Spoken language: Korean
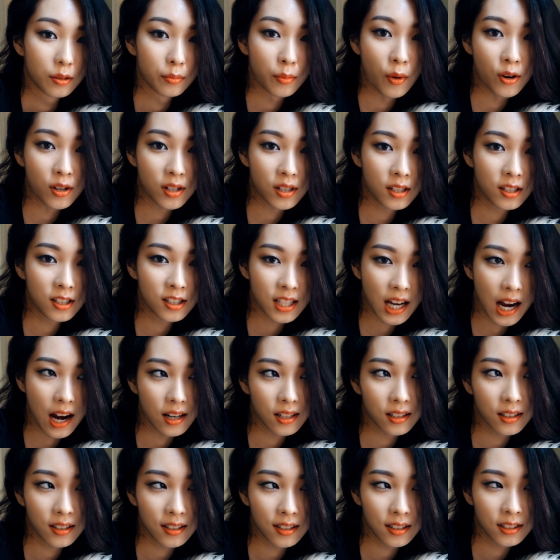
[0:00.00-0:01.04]
머리를
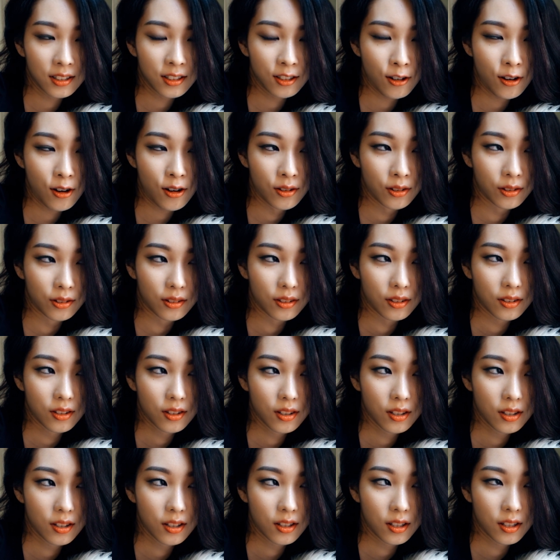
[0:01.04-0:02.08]
자른다는 건,
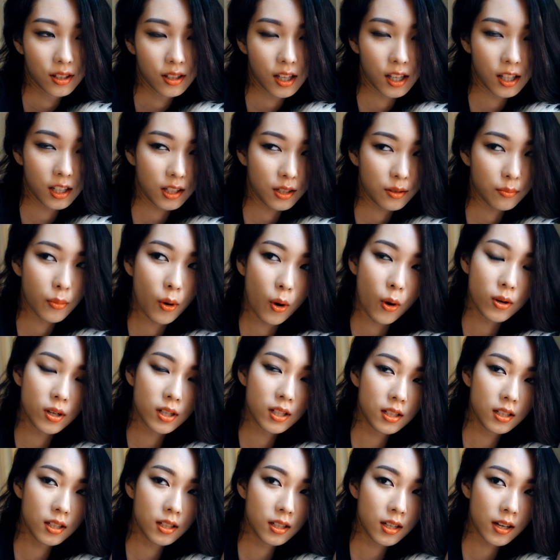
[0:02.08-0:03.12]

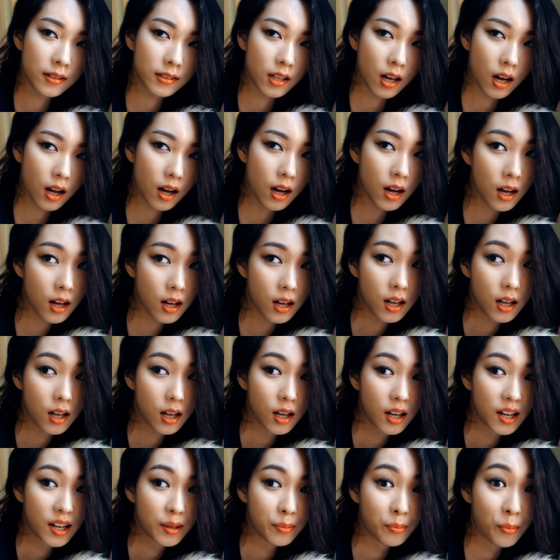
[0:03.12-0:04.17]
머리에다가
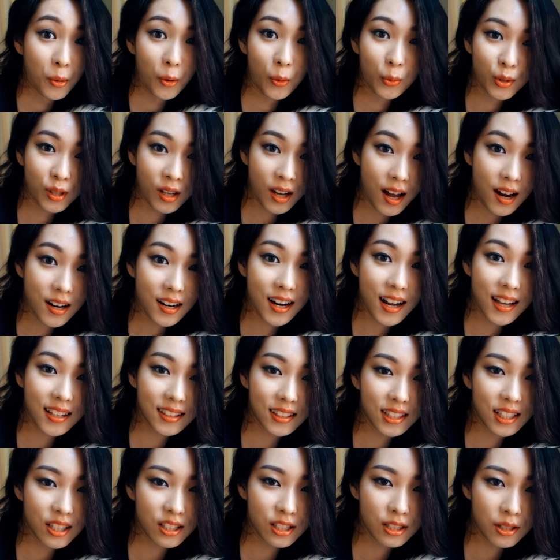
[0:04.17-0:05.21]
뭔가를
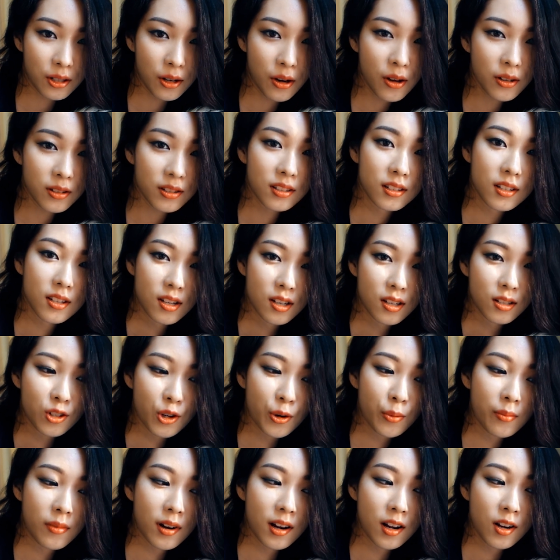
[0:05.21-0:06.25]
한다는 건
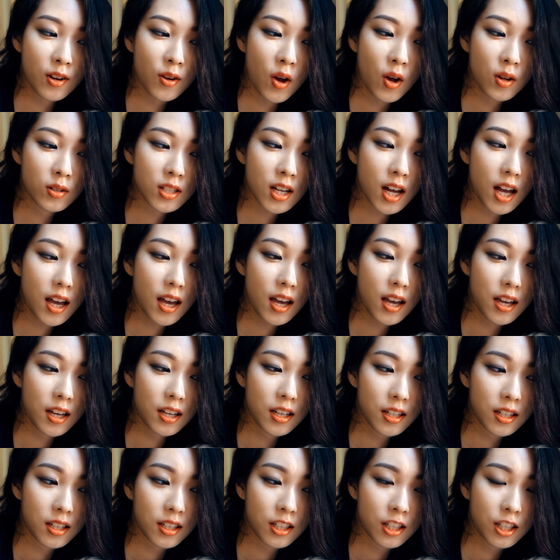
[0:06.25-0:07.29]
정말
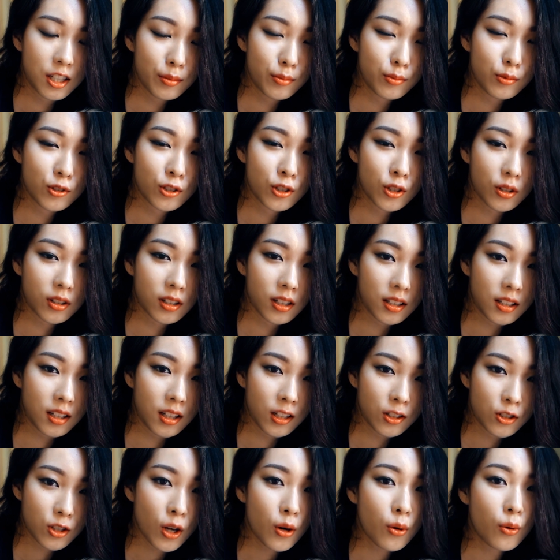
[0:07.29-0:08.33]
여자의 기분
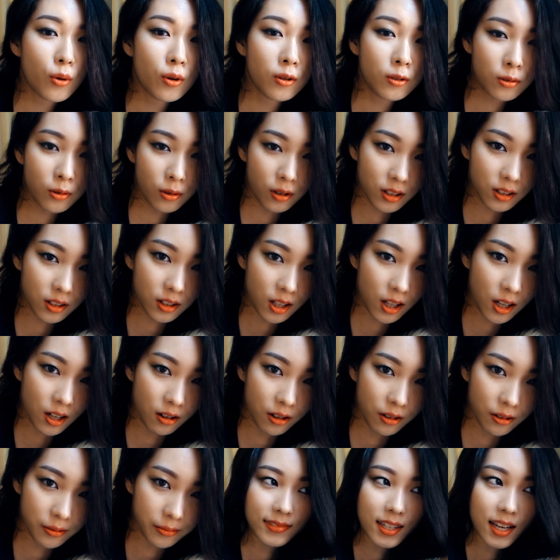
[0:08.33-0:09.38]
전환에 최고인 것 같아요.
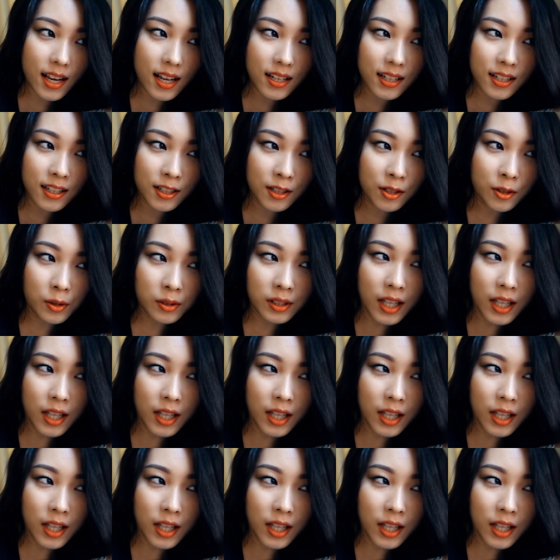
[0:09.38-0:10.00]
그리고